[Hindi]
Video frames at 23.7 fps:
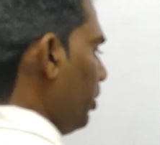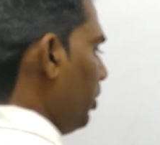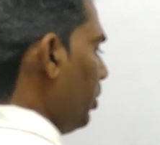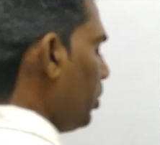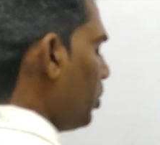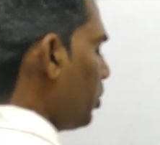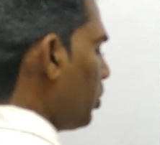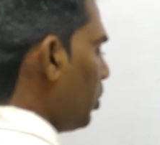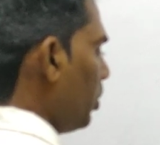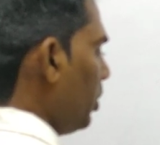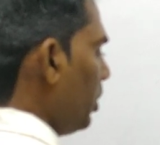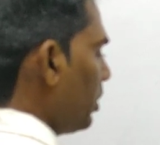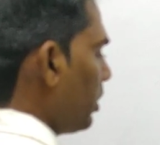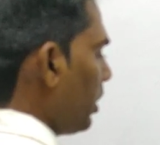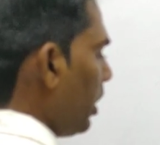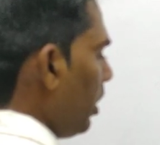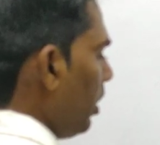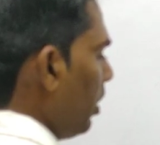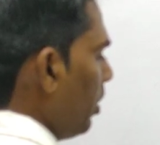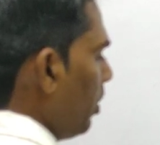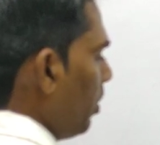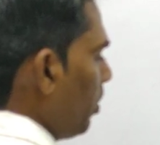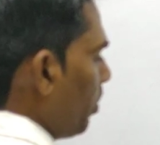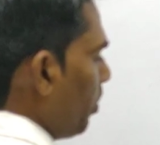नौ सौ ईसा
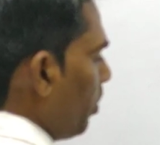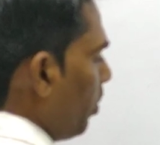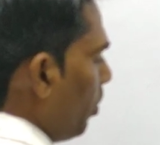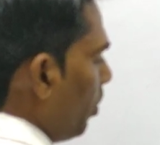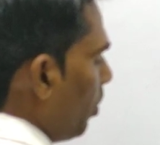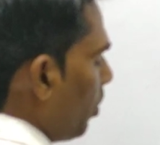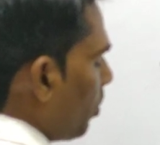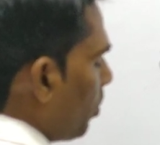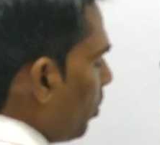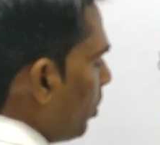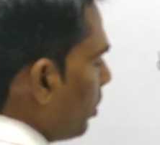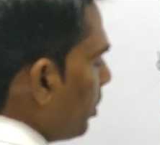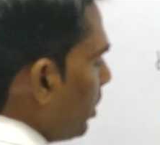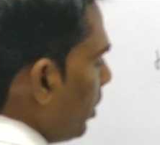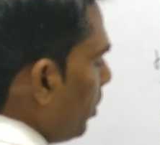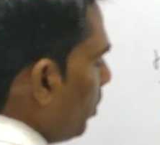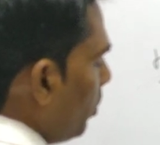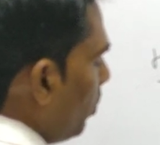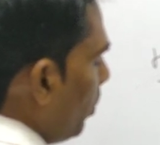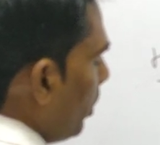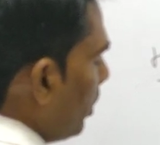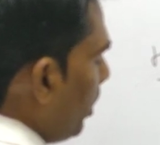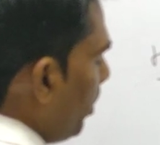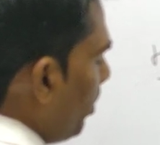पूर्व कौन सा
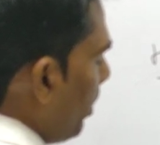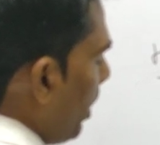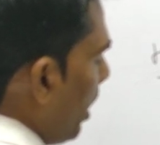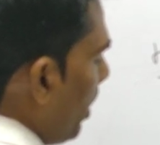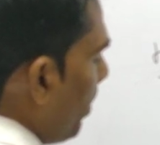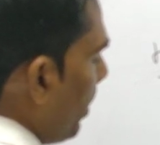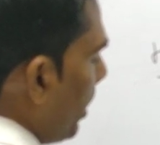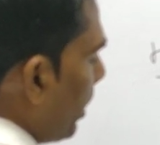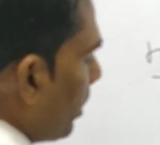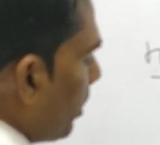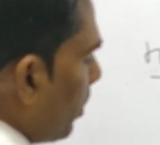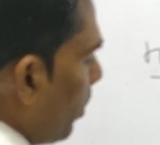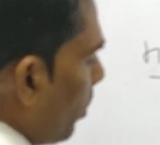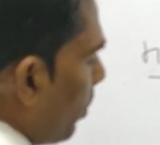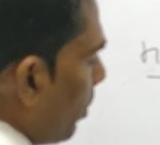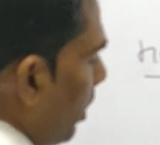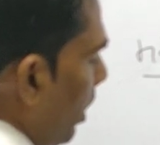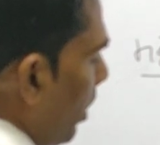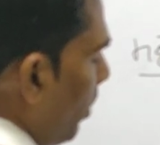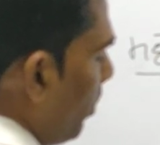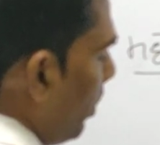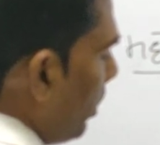युद्ध हुआ था महाभारत का और कहाँ